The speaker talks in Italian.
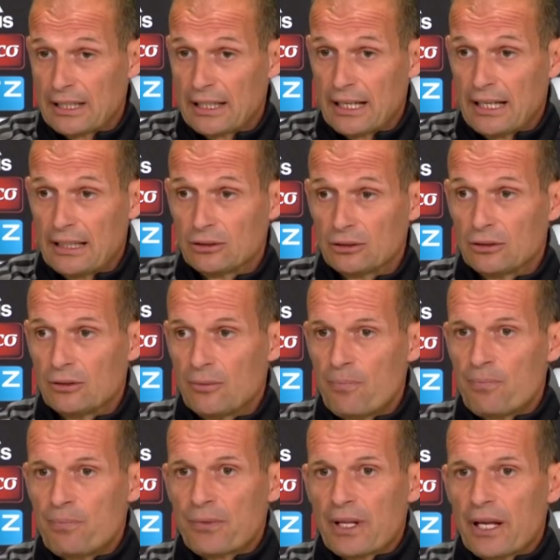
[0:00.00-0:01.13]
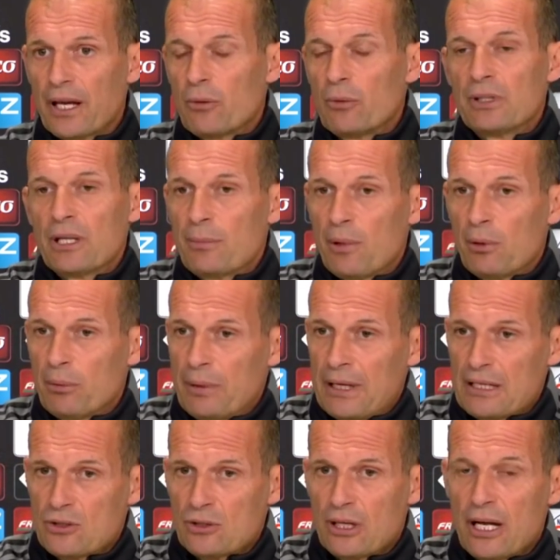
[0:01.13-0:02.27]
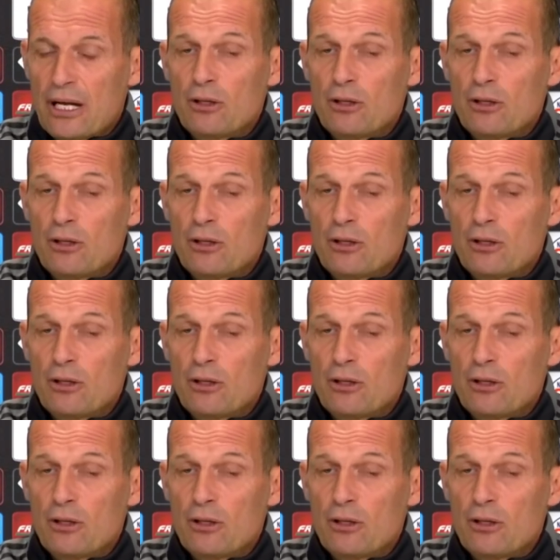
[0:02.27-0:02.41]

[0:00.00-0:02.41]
creato e quindi abbiamo perso.